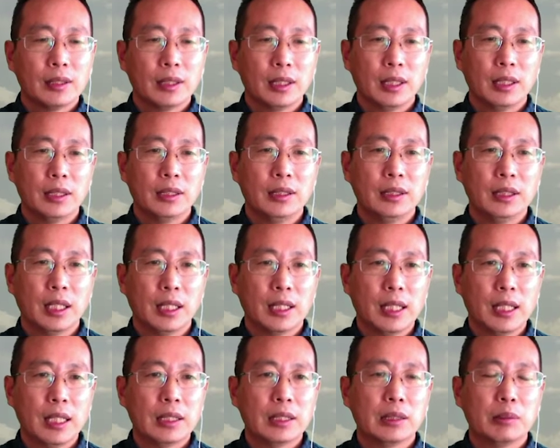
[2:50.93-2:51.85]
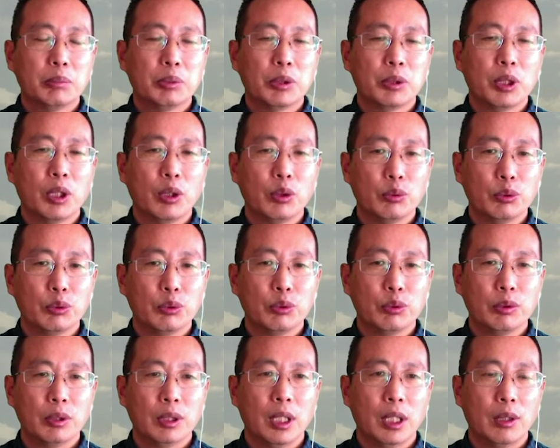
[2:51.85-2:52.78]
那也暂时不考虑
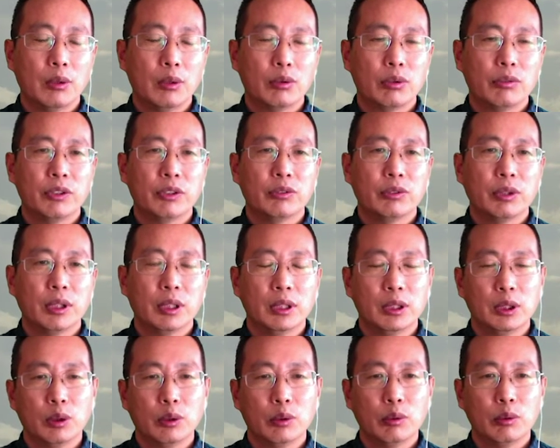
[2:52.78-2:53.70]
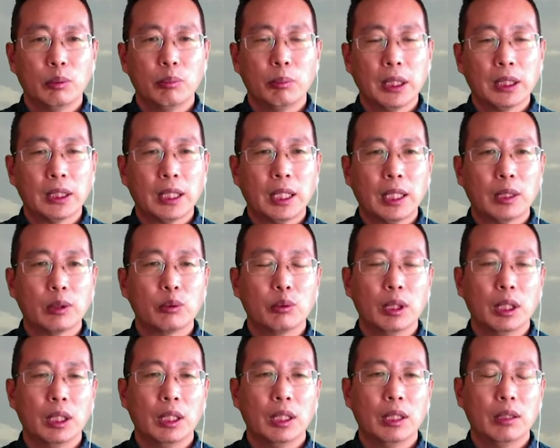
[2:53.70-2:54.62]
去啊，除非说以后我买的卡
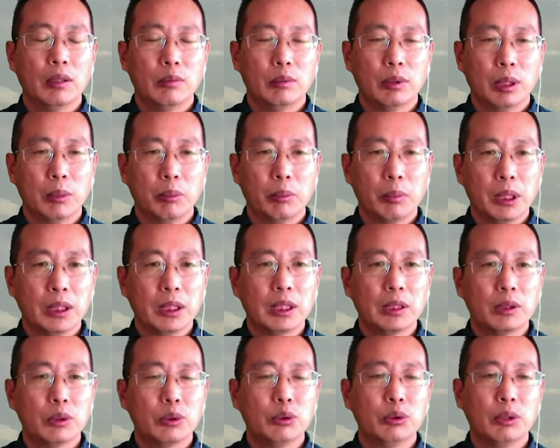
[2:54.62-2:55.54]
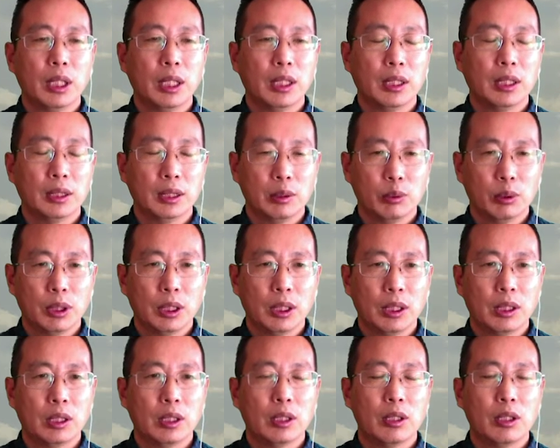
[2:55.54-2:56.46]
多了啊，我没地儿去了，那我
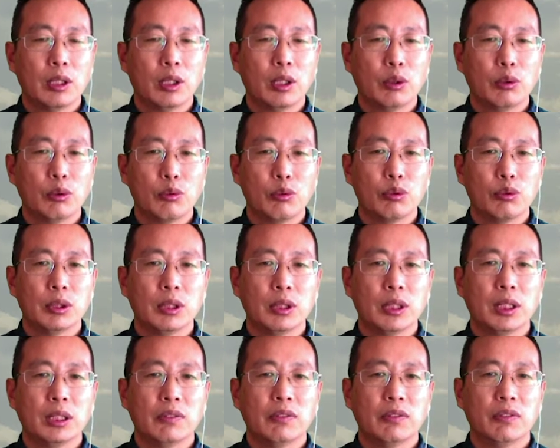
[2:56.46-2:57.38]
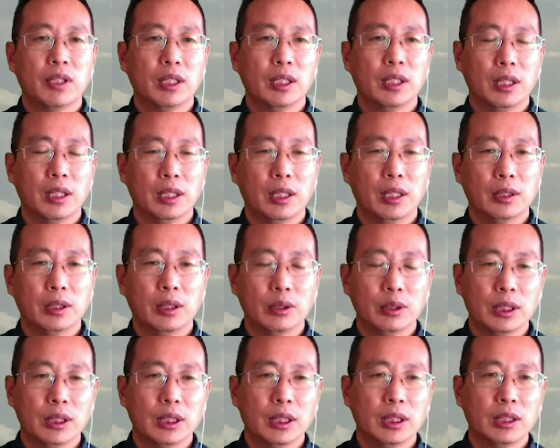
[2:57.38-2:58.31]
可以考虑租你的地方啊，
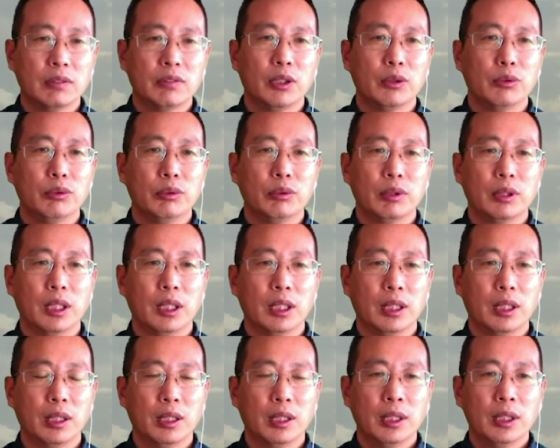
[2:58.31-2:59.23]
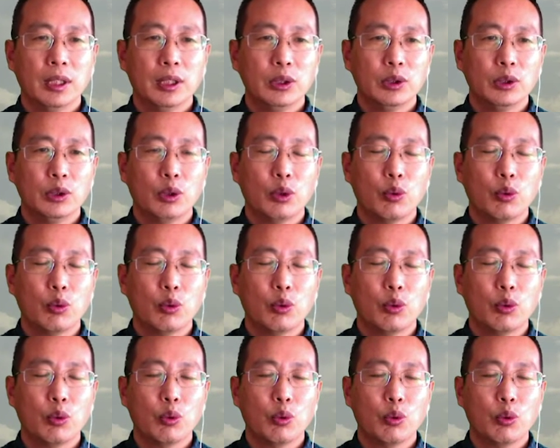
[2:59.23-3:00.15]
到你那个地方去啊，要
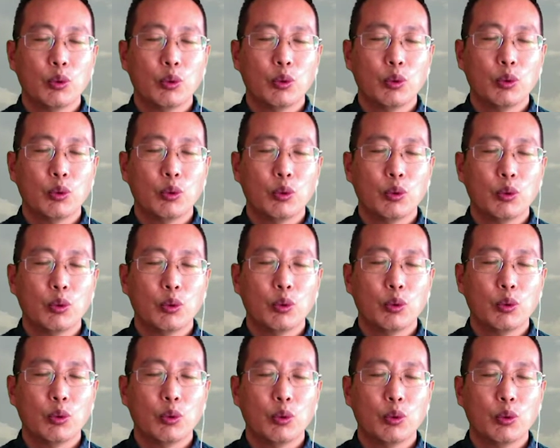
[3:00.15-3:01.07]
扩大再经营的时候。